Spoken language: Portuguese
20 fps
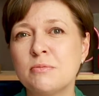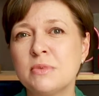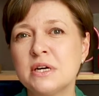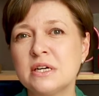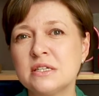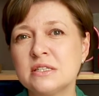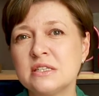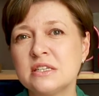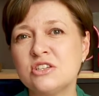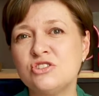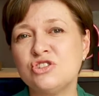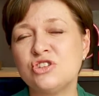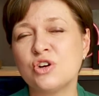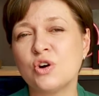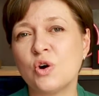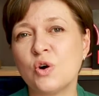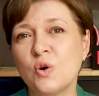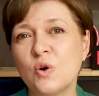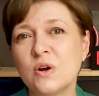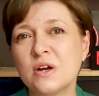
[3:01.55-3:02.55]
banda de
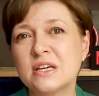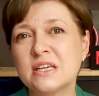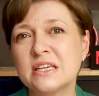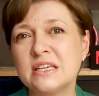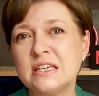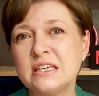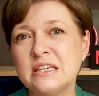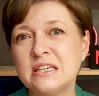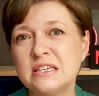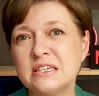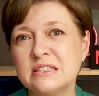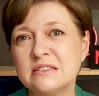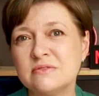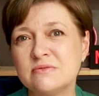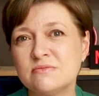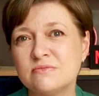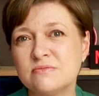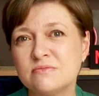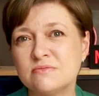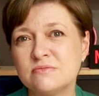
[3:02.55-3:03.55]
rock,
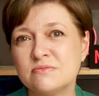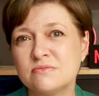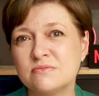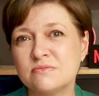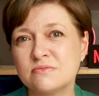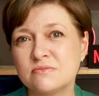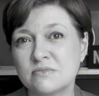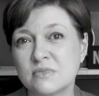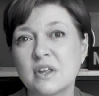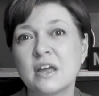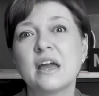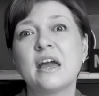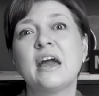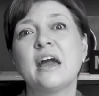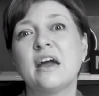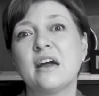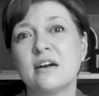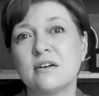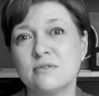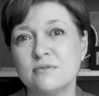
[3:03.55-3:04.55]

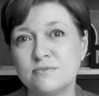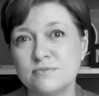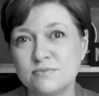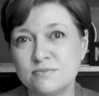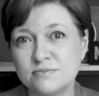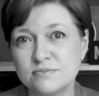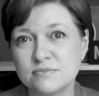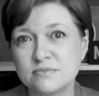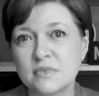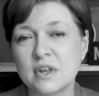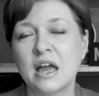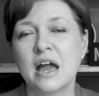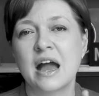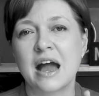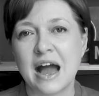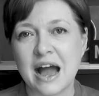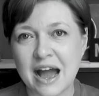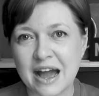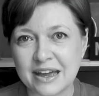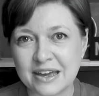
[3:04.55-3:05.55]
é,
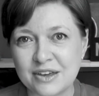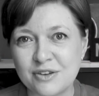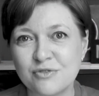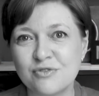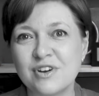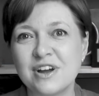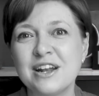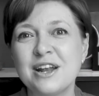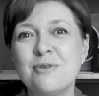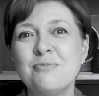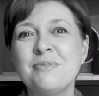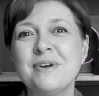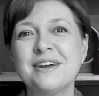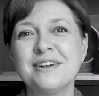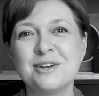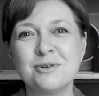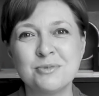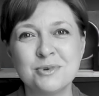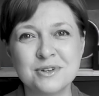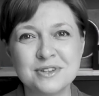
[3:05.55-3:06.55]
Aí vale a
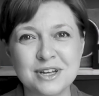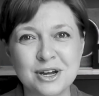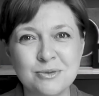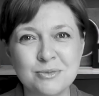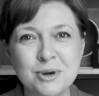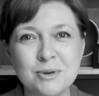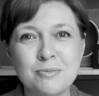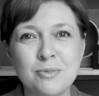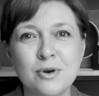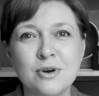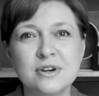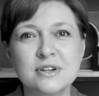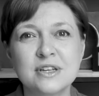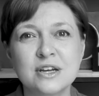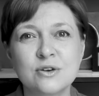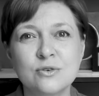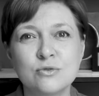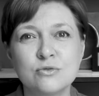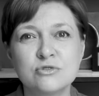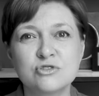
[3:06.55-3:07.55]
pena botar uma
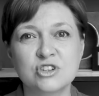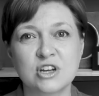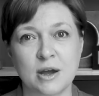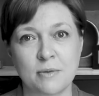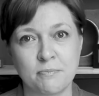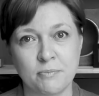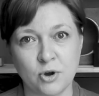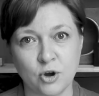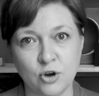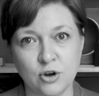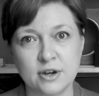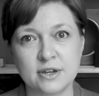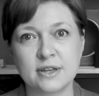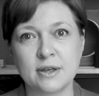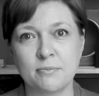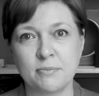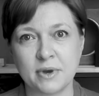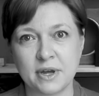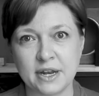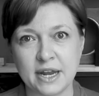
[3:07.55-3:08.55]
porta acústica,
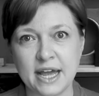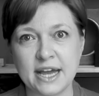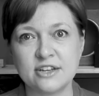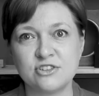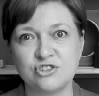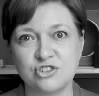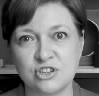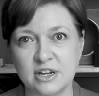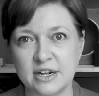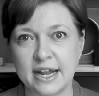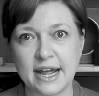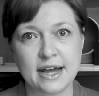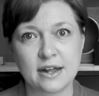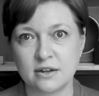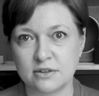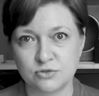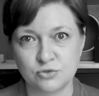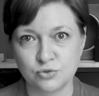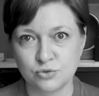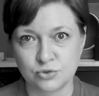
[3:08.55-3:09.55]
porta, parede,
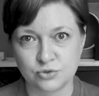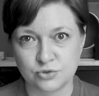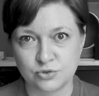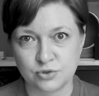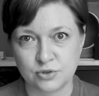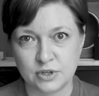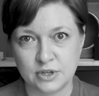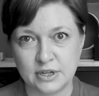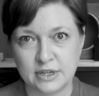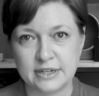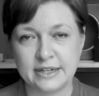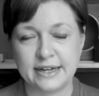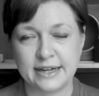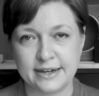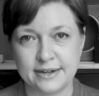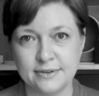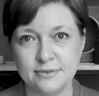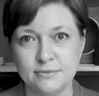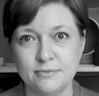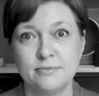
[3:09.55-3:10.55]
janela, tudo,
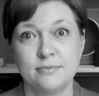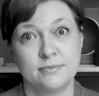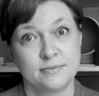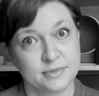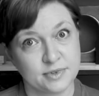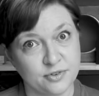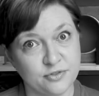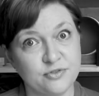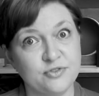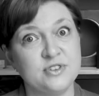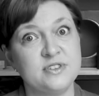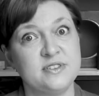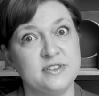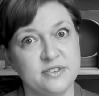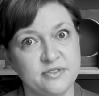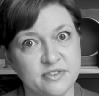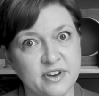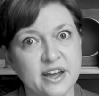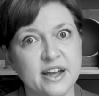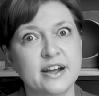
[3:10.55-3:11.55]
né? Porque o
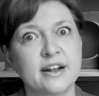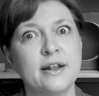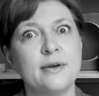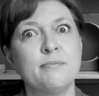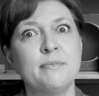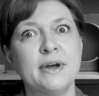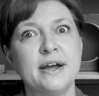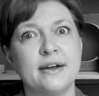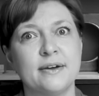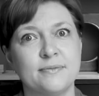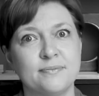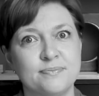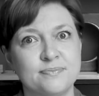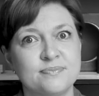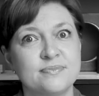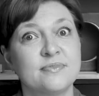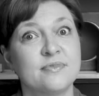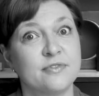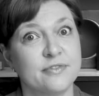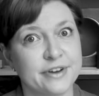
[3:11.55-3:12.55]
vizinho vai reclamar,
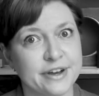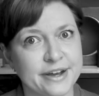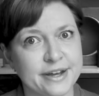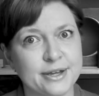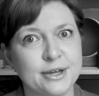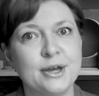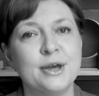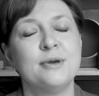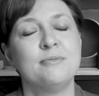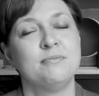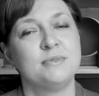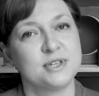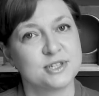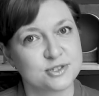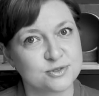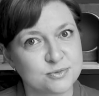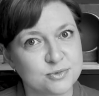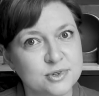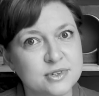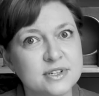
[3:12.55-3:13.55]
vai.
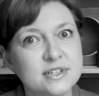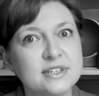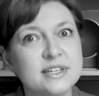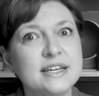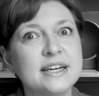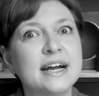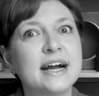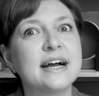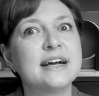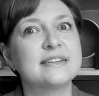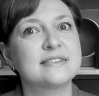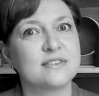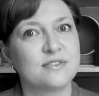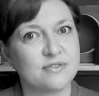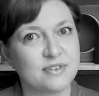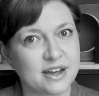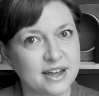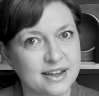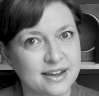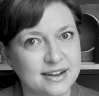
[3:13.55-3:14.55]
Mesmo morando em casa,
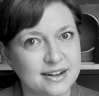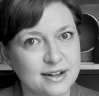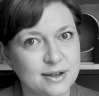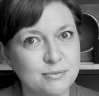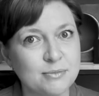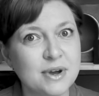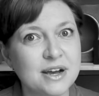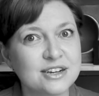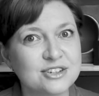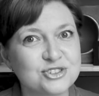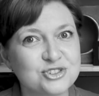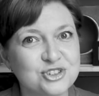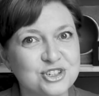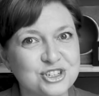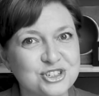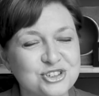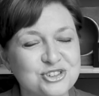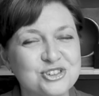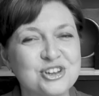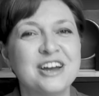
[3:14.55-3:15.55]
vai reclamar,
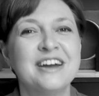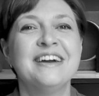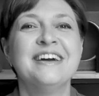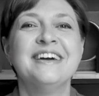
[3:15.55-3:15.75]
gente.